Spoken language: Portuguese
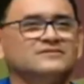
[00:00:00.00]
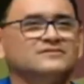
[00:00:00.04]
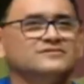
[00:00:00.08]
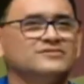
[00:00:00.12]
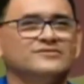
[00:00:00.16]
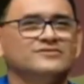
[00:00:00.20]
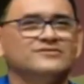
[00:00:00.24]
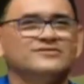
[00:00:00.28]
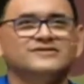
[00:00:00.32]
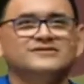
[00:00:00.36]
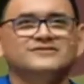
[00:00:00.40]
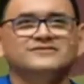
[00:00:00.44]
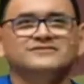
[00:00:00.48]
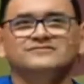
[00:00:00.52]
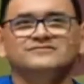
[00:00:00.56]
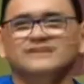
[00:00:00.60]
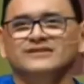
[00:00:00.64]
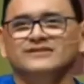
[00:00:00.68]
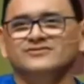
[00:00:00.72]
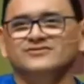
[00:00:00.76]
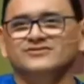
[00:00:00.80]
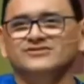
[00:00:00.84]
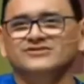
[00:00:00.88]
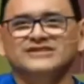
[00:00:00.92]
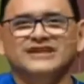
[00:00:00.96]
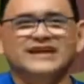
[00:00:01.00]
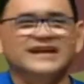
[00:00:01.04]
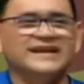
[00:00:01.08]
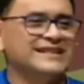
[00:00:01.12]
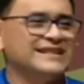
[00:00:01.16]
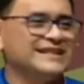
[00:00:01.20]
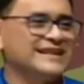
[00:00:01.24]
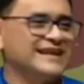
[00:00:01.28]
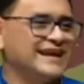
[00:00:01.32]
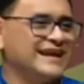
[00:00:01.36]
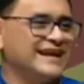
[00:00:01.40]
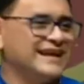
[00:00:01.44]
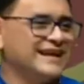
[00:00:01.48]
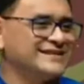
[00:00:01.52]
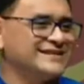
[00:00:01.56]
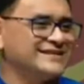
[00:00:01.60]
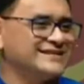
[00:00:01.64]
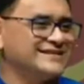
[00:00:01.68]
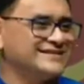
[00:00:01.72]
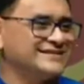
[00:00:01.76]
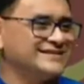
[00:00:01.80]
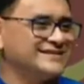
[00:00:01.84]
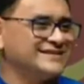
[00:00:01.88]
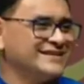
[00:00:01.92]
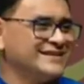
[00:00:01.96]
bom quanto uma noite
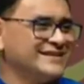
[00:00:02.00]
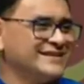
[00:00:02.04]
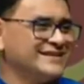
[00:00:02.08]
alegre,